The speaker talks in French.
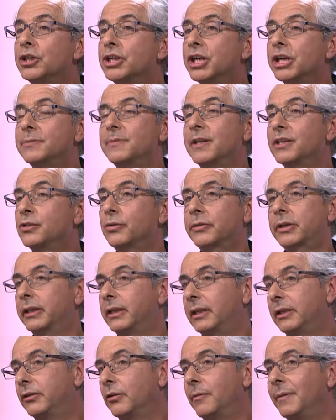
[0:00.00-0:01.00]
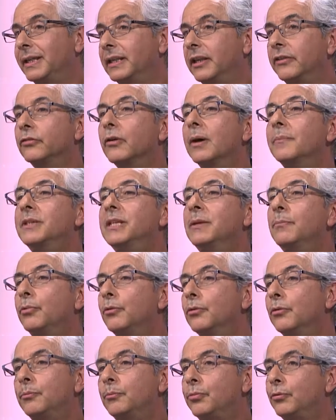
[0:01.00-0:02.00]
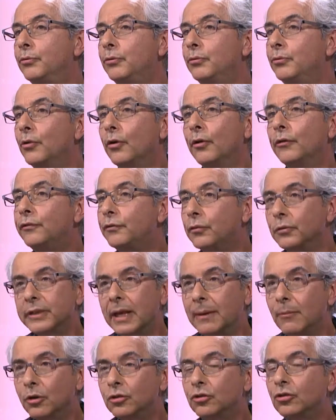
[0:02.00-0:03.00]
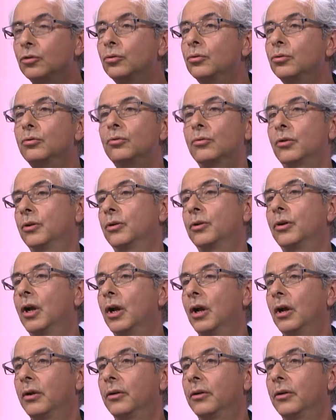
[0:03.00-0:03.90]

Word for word: recherche. Bien sûr, il y a des domaines qui sont un petit peu plus euh, fondamentaux, euh,